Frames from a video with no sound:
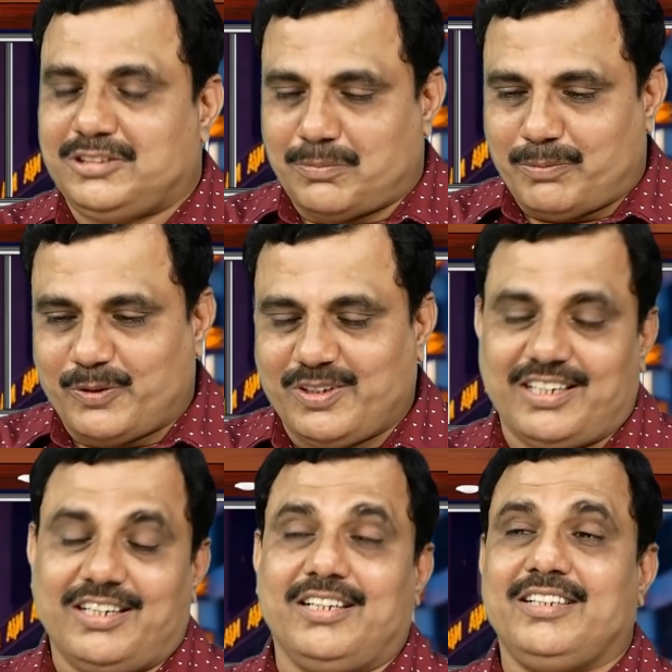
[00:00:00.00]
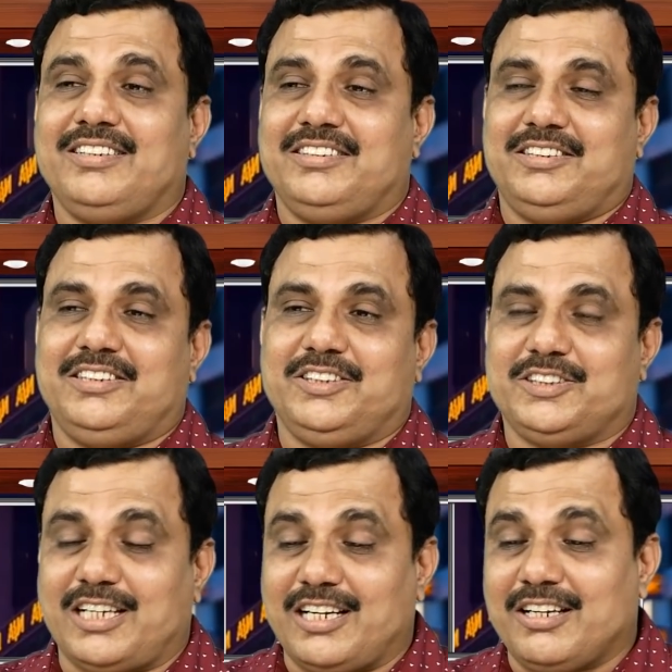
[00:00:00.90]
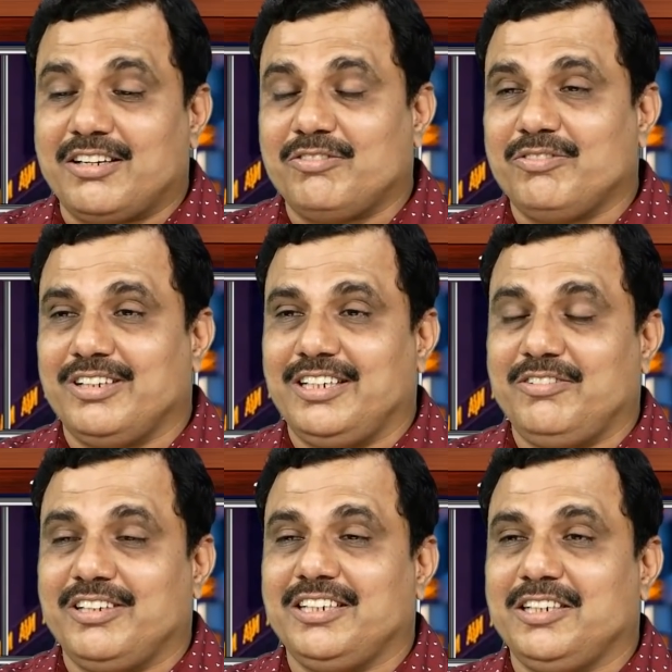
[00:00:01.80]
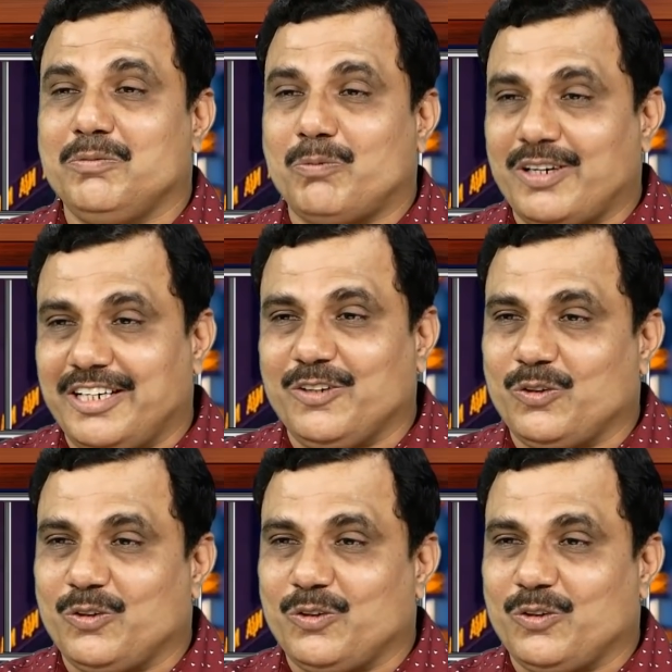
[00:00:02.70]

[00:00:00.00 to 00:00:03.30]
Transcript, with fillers: తప్పకుండానండి ఇది చాలా వెరీ వెరీ ఇంపార్టెంట్